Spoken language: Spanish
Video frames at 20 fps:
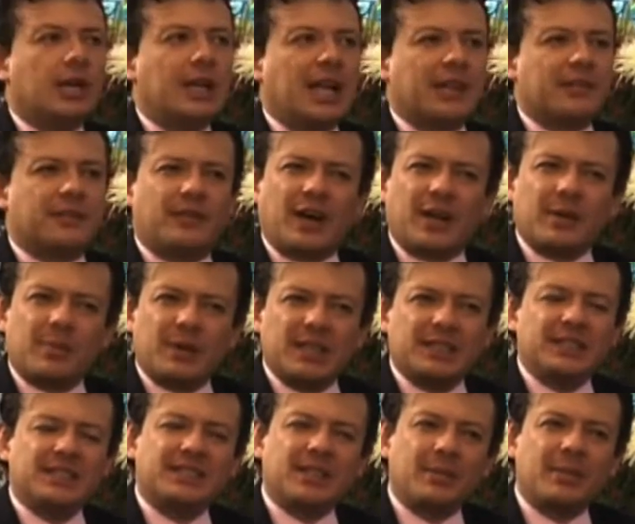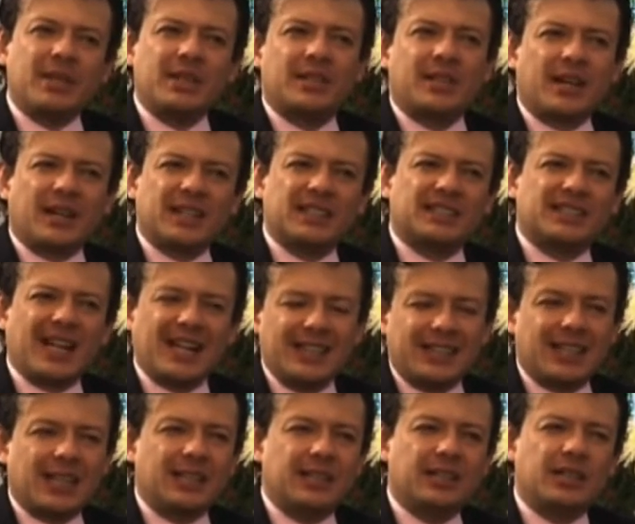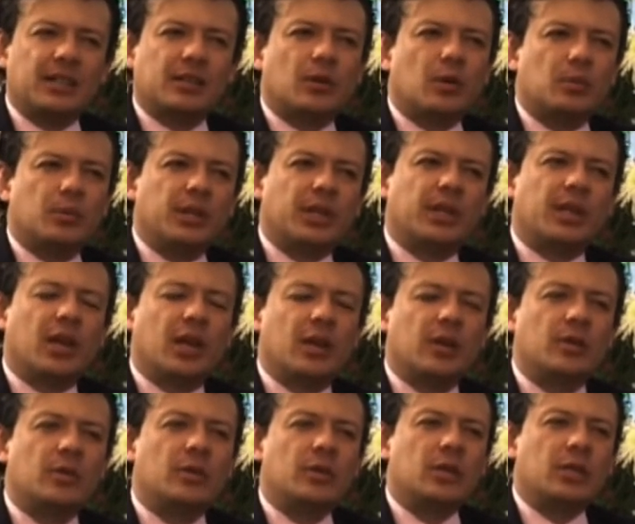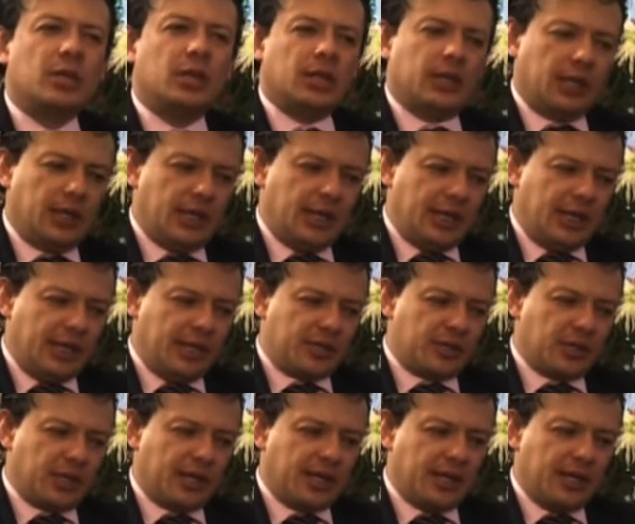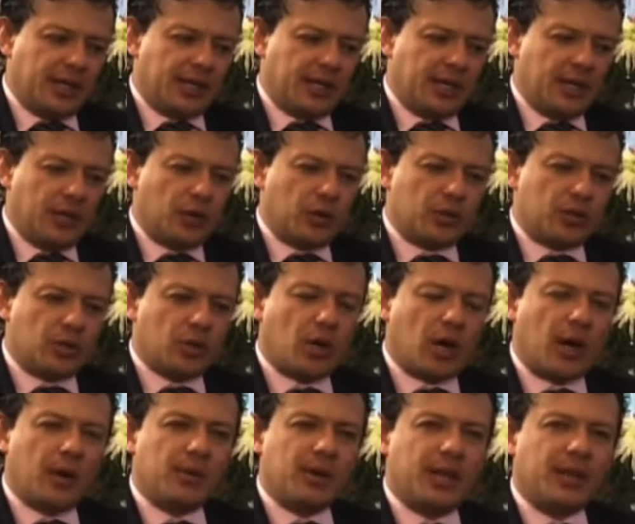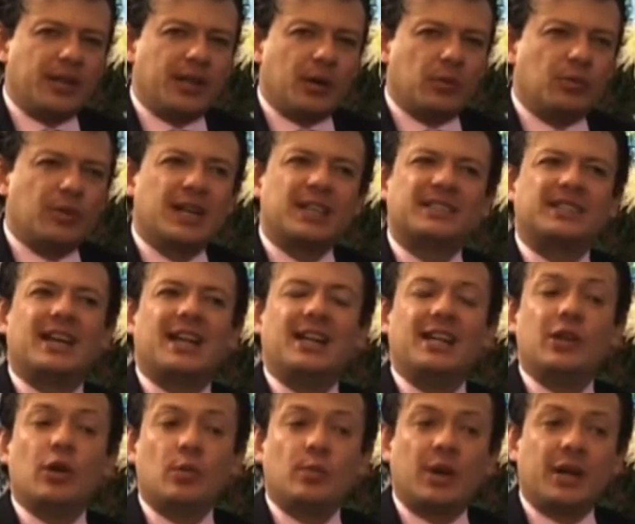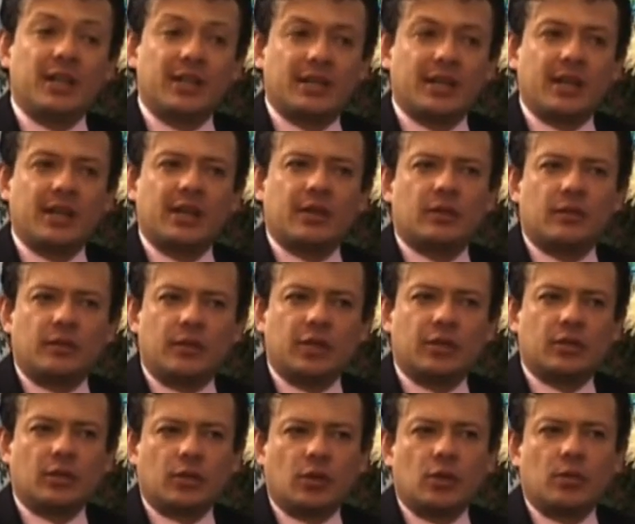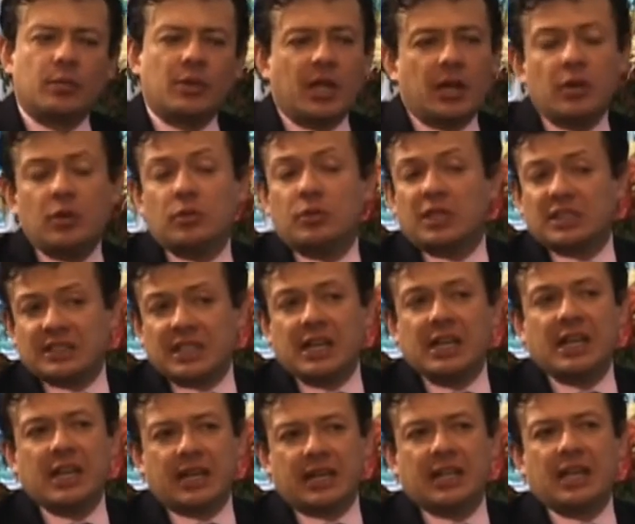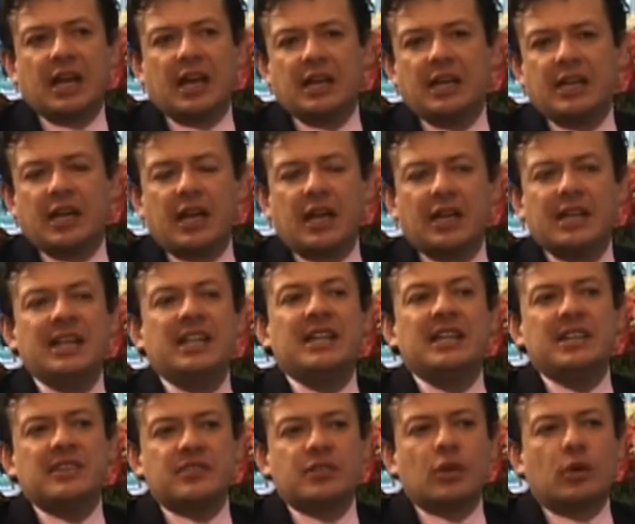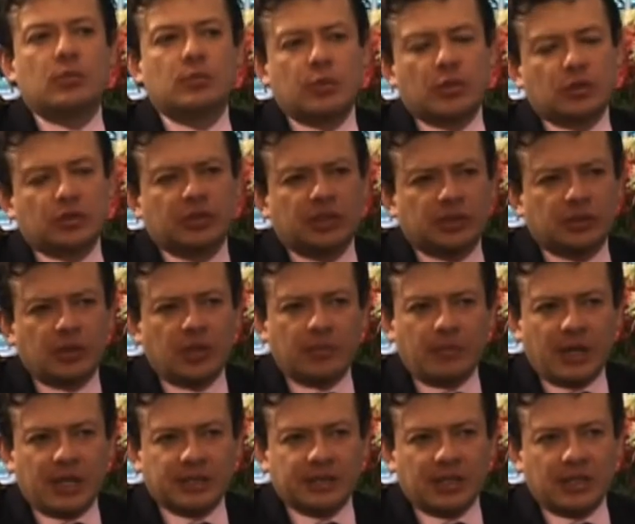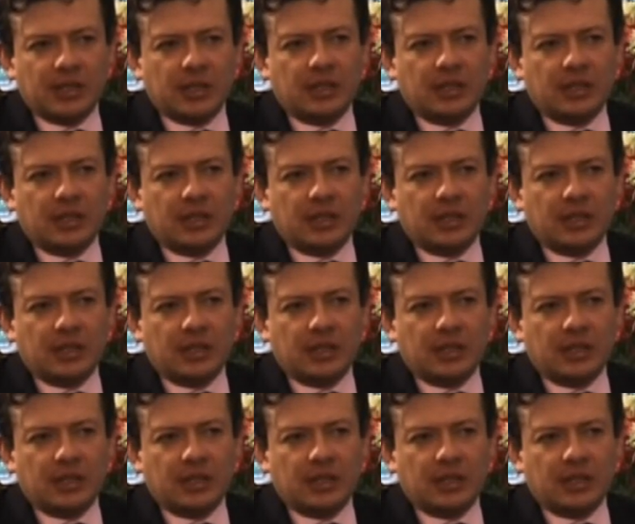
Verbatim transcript: Las FARC precisamente resaltan en el comunicado el hecho de que el G8 hable de una salida humanitaria al conflicto colombiano es una salida que daría inicio a un proceso de paz.